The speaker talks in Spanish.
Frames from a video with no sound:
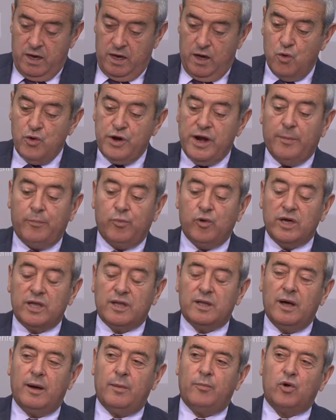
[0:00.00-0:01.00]
Es una
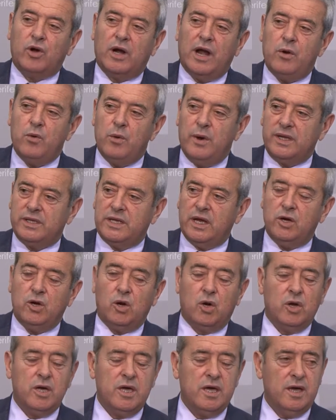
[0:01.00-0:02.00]
apuesta por las nuevas
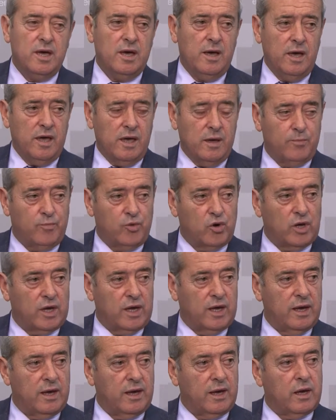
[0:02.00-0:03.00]
tecnologías y
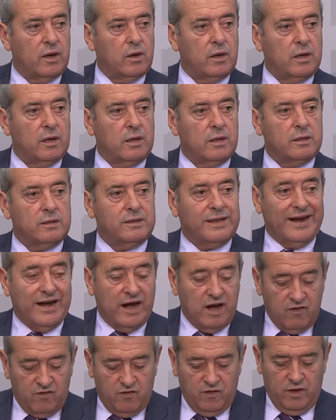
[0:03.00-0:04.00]
porque
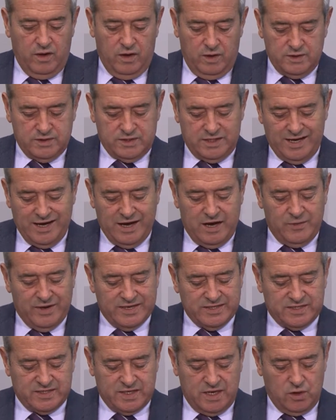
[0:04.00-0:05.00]
Tenerife siga
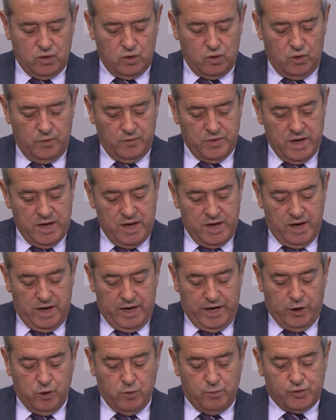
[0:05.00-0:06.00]
avanzando
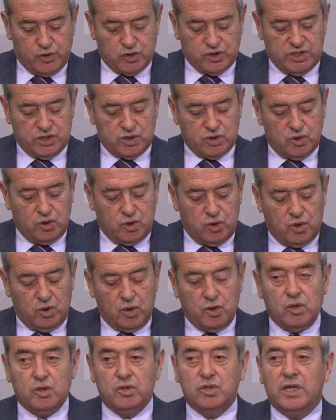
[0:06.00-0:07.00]
en un
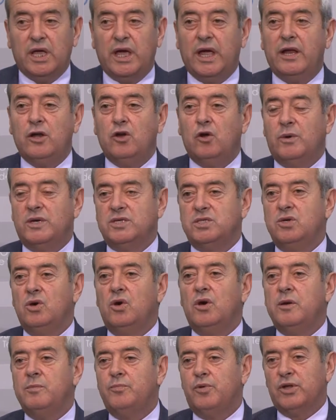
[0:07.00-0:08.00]
proceso de
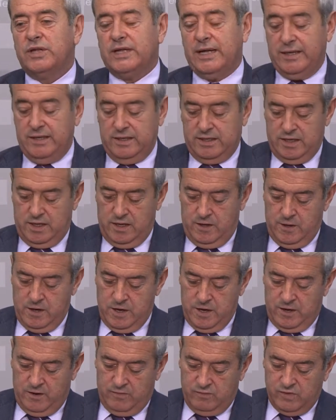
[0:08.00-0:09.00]
innovación importante
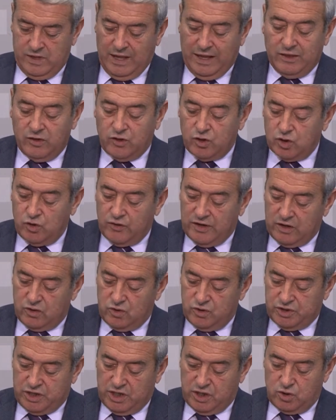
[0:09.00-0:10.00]
dentro del
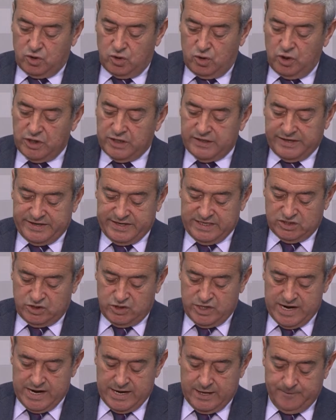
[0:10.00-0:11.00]
contexto
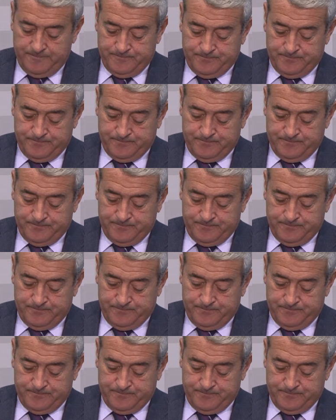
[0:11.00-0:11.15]
internacional